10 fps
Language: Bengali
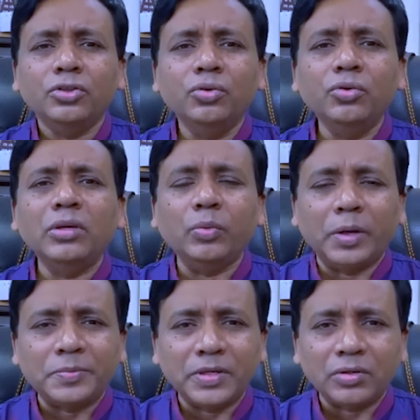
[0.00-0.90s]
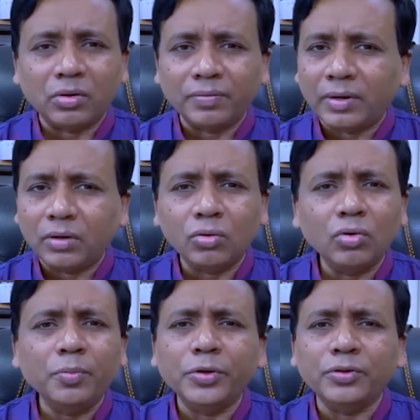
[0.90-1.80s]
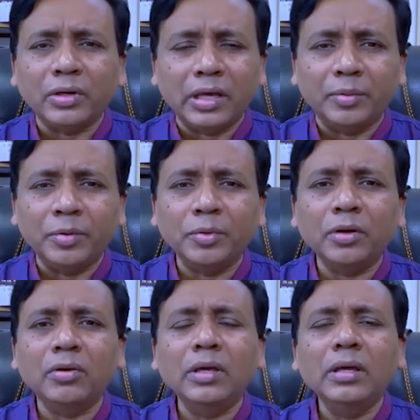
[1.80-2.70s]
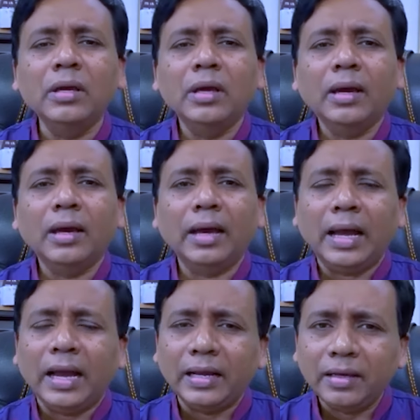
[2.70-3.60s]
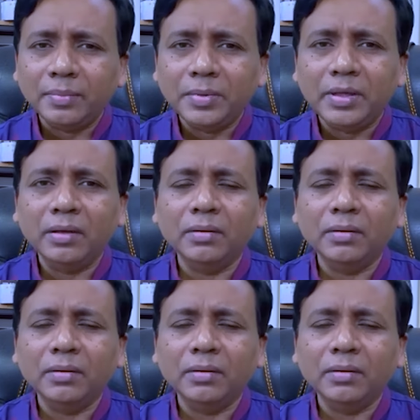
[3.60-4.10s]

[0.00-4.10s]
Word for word: শুরুতে ওয়েবসাইট করে ফেলেন কোনো প্রয়োজন নেই আমি মনে করি আগে আপনি